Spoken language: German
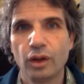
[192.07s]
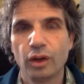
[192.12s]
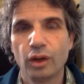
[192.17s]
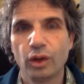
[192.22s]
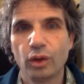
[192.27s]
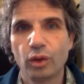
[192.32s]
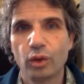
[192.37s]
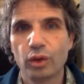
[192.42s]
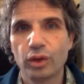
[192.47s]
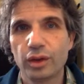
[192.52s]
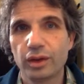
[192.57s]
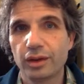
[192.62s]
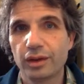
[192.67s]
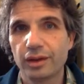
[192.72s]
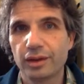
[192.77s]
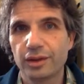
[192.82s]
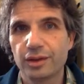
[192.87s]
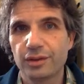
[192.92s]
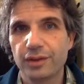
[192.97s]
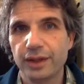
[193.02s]
und
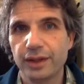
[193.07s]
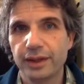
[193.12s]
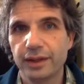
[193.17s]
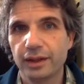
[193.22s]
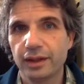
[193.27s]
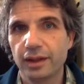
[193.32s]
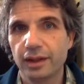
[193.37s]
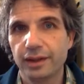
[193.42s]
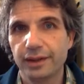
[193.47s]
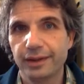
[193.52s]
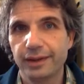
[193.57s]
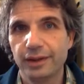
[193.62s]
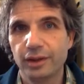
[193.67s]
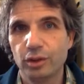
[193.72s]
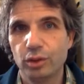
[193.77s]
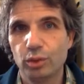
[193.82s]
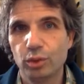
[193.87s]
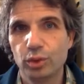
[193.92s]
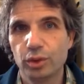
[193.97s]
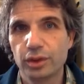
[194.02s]
das zweite ein
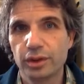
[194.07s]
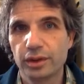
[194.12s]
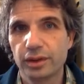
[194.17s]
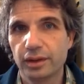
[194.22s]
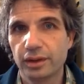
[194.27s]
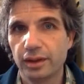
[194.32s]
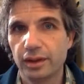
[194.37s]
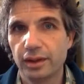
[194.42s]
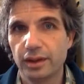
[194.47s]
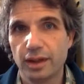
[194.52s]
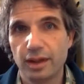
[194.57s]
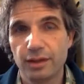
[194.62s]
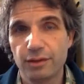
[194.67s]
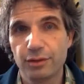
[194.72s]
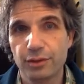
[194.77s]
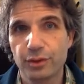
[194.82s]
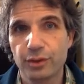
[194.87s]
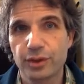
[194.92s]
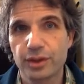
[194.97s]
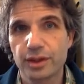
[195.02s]
include in
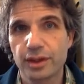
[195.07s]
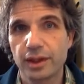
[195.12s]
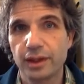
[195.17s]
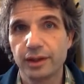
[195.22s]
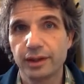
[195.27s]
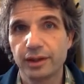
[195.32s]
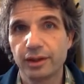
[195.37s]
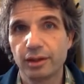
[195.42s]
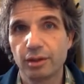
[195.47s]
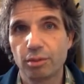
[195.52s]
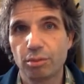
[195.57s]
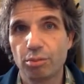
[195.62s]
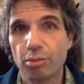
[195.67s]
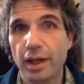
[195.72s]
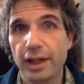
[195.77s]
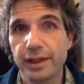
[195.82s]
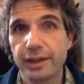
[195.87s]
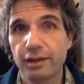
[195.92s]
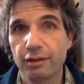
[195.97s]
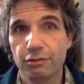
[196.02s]
Anführungszeichen
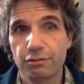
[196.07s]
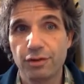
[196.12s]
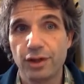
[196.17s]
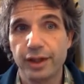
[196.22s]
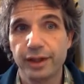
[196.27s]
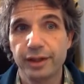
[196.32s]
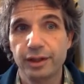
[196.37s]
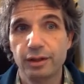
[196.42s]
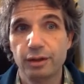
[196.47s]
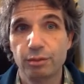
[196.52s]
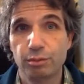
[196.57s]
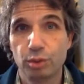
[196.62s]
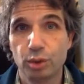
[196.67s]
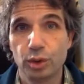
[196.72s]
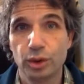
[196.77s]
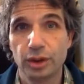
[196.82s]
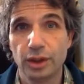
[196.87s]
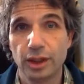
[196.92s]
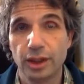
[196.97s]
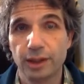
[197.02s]

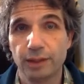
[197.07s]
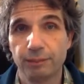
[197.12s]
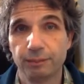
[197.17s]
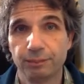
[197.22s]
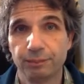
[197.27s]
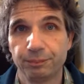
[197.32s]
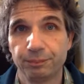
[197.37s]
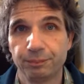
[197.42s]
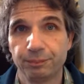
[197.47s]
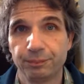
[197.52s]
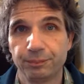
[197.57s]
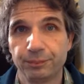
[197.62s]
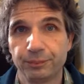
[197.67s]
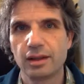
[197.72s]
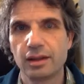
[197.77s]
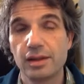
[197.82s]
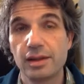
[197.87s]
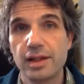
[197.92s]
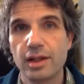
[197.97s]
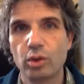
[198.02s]
myfile.h.
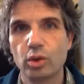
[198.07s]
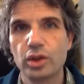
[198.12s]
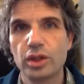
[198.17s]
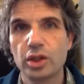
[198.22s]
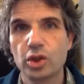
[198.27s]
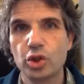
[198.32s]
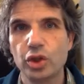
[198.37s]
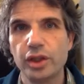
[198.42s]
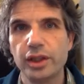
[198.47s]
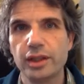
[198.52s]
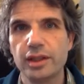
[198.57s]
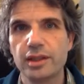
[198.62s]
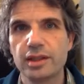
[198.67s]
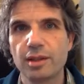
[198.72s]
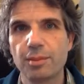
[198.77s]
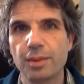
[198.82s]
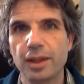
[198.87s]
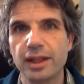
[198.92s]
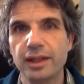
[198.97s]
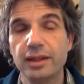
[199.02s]
Der Unterschied
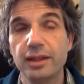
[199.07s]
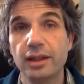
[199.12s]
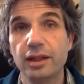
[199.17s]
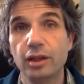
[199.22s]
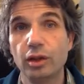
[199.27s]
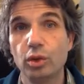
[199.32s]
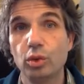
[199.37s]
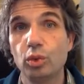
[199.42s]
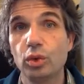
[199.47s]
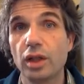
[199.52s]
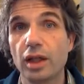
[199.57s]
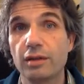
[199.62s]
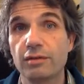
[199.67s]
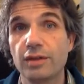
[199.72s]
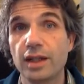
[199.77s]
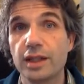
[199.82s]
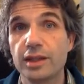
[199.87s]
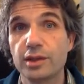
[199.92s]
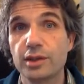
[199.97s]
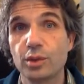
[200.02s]
dieser beiden
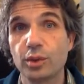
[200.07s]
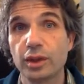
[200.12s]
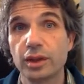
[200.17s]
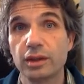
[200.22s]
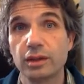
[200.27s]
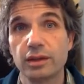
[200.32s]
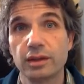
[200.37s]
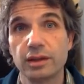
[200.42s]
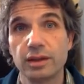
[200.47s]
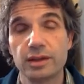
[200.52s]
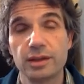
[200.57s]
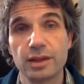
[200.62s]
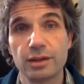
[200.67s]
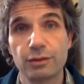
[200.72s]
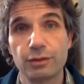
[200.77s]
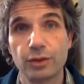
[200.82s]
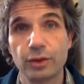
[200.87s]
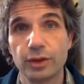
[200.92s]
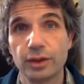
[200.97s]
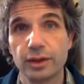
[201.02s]
Include-Anweisungen ist der
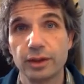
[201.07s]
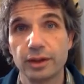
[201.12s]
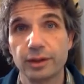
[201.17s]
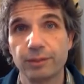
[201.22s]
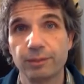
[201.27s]
folgende.